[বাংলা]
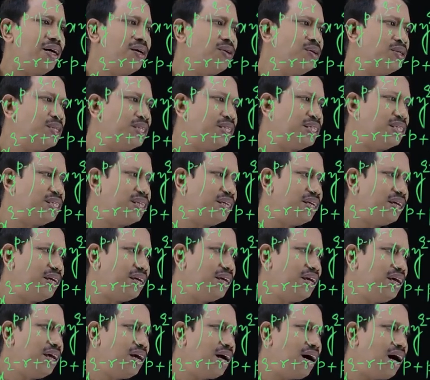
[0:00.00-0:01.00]
হচ্ছে
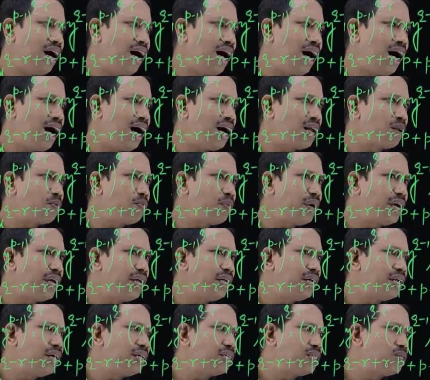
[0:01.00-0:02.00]
আর
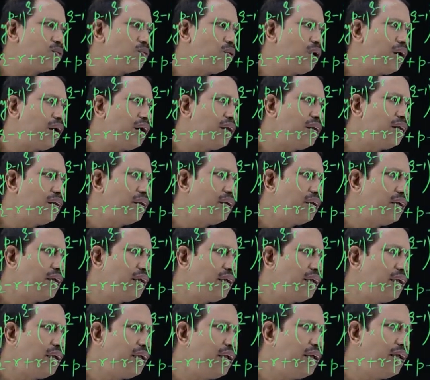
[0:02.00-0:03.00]
মাইনাস ওয়ান
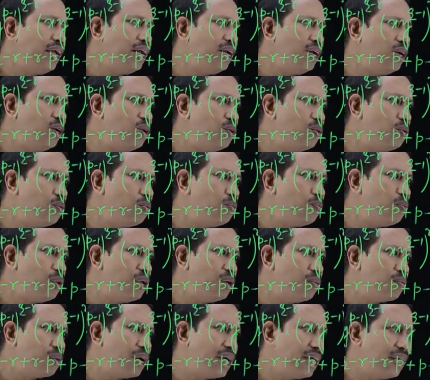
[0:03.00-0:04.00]
ইন্টু
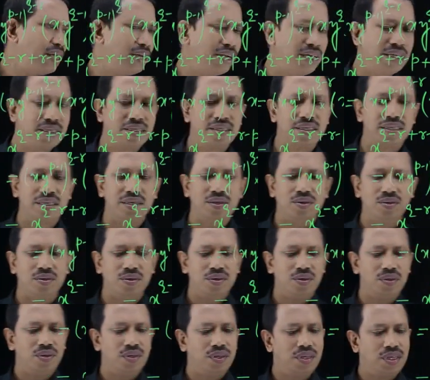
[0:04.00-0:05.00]
পি মাইনাস কে
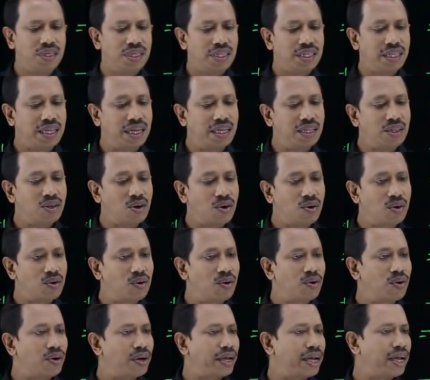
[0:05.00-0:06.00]
দেখি তো
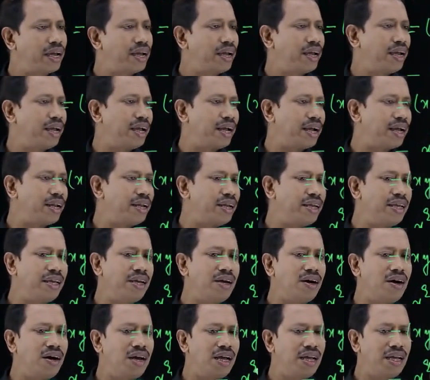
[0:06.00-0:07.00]
লক্ষ্য করে এখানে
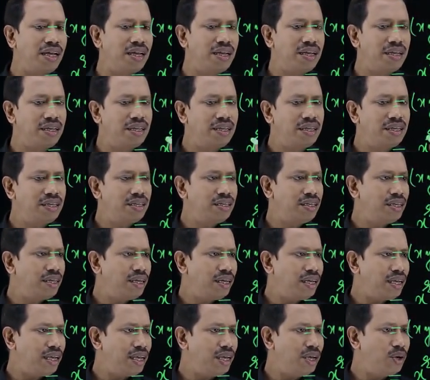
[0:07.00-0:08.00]
কি হয়
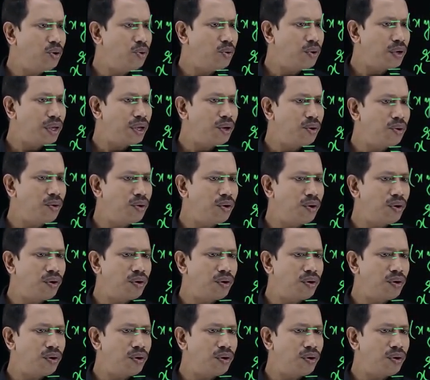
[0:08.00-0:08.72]
কিউ কিউ